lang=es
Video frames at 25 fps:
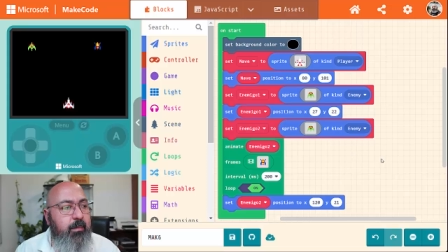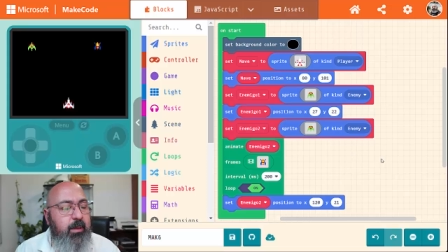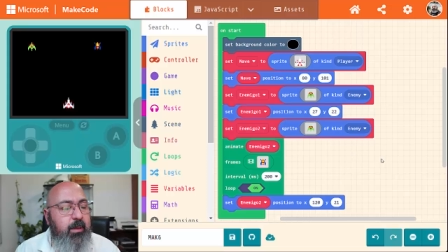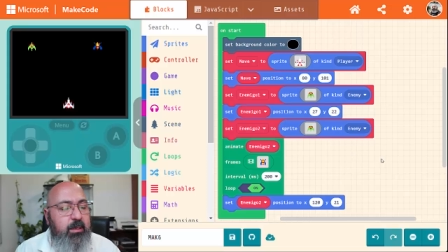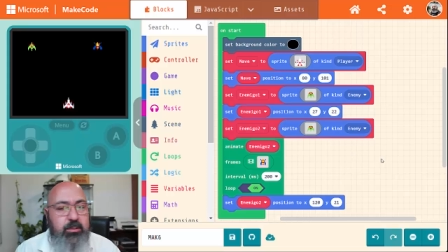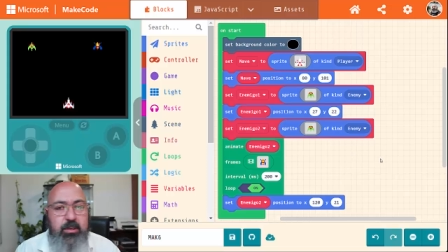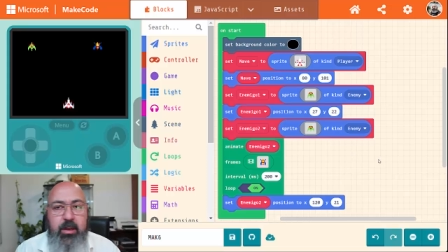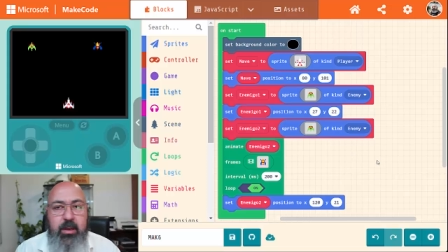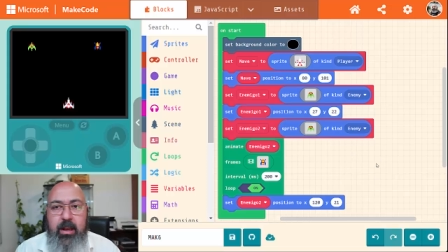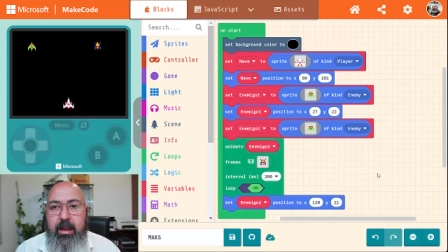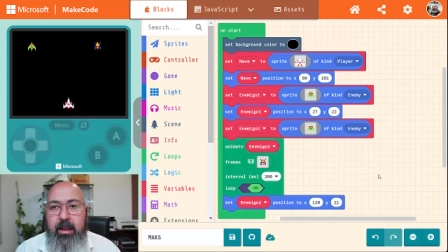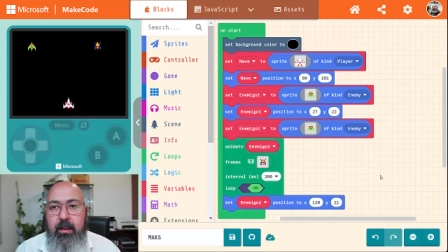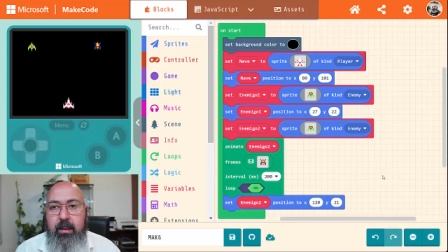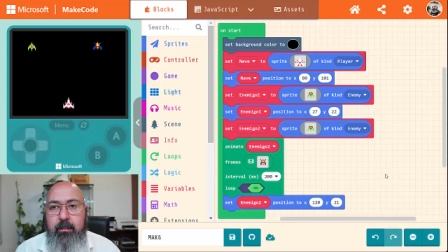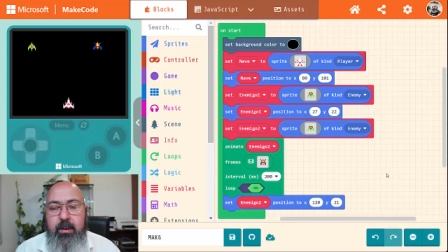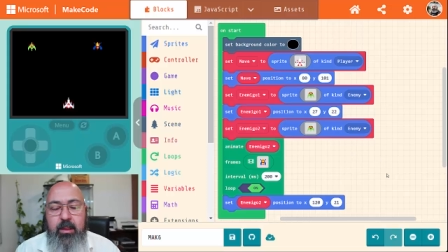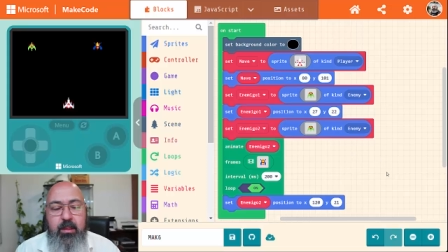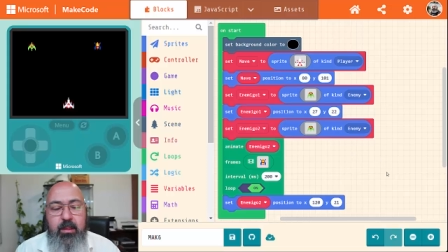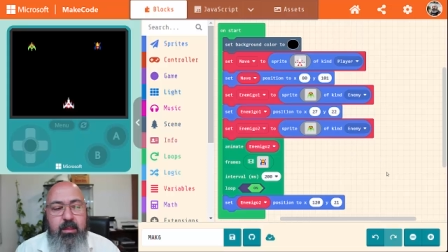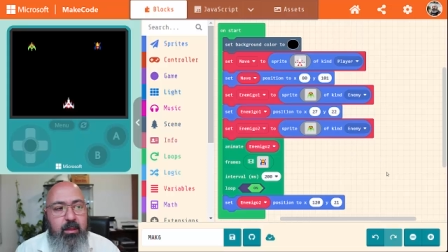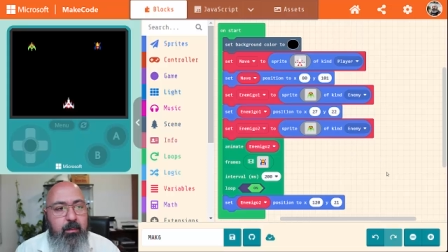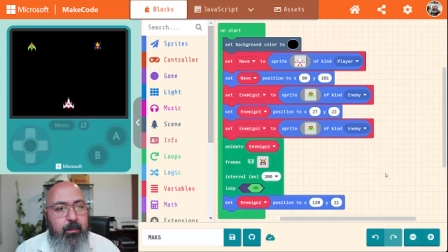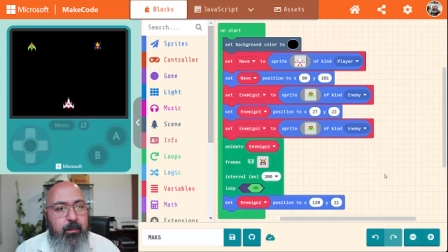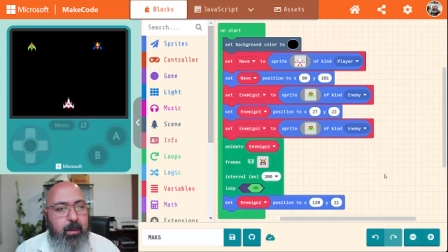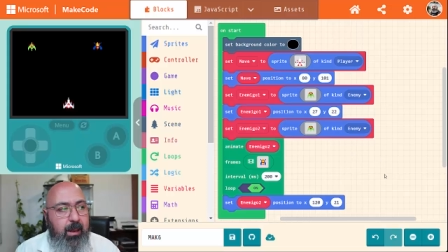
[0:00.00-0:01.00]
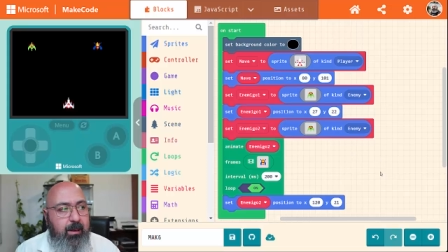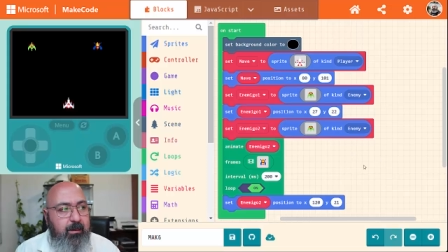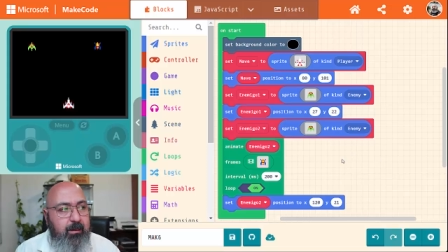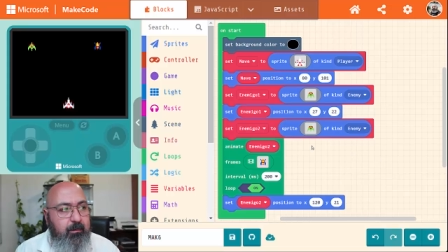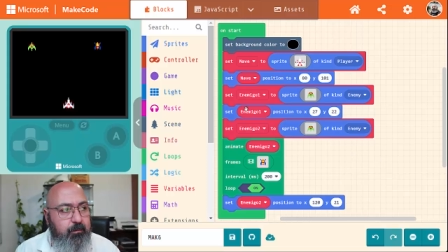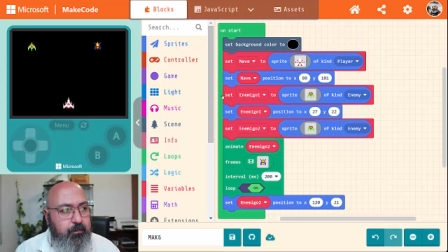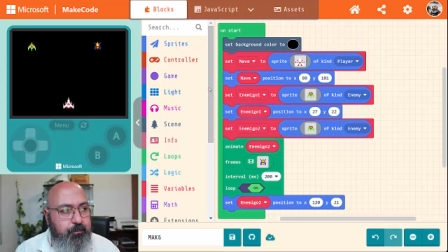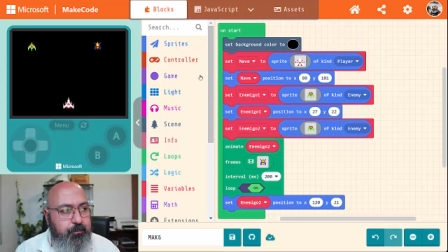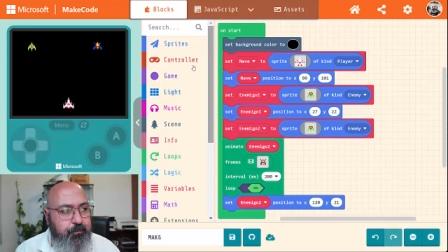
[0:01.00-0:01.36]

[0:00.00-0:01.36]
personaje principal.